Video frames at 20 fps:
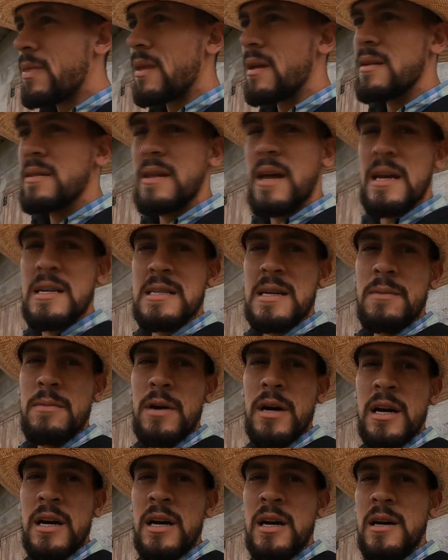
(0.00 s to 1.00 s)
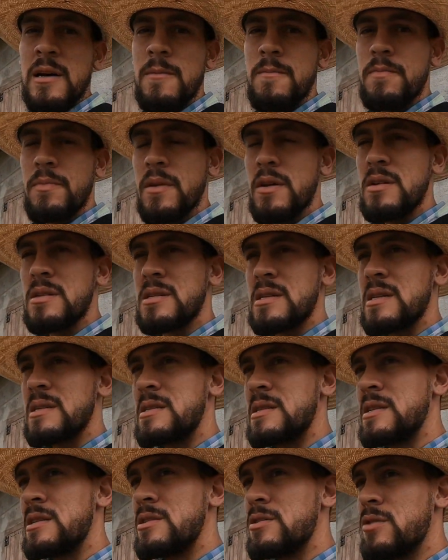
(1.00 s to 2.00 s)
10 da manhã, eu esqueci
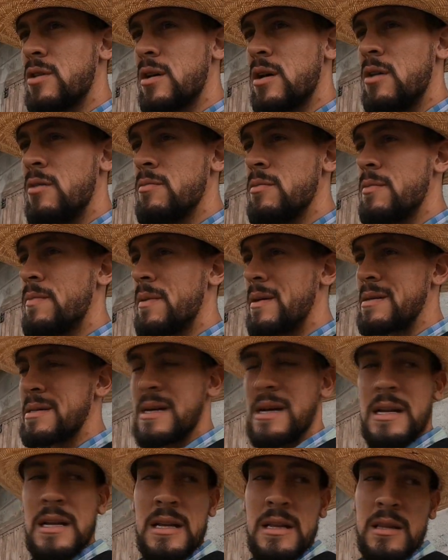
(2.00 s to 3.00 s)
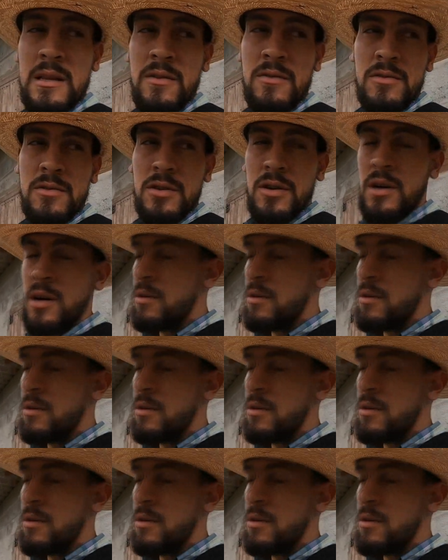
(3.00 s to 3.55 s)
de jogar milho pras galinhas, então vou jogar